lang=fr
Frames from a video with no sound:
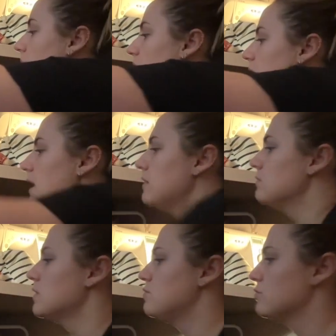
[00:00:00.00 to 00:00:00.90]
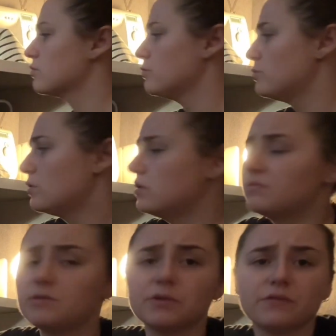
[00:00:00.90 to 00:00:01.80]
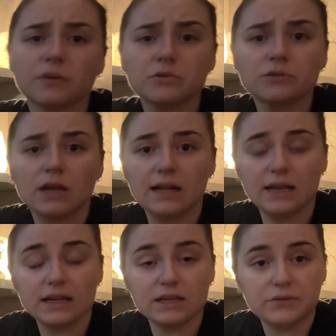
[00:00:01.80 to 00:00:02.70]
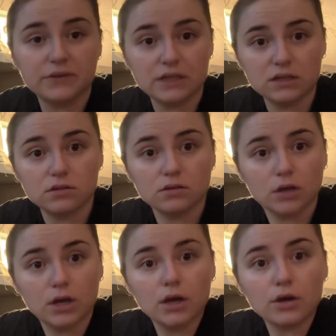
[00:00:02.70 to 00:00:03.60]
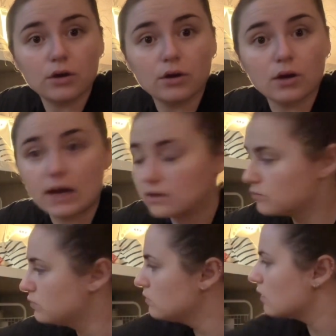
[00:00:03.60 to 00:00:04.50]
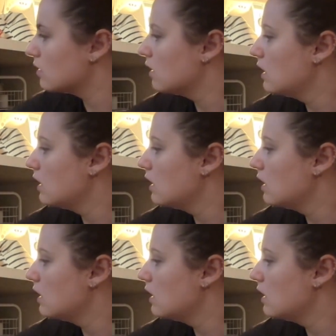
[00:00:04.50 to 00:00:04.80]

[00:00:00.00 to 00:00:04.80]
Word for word: Là, on a du ruban, un petit peu de fermeture éclair, les fils à coudre.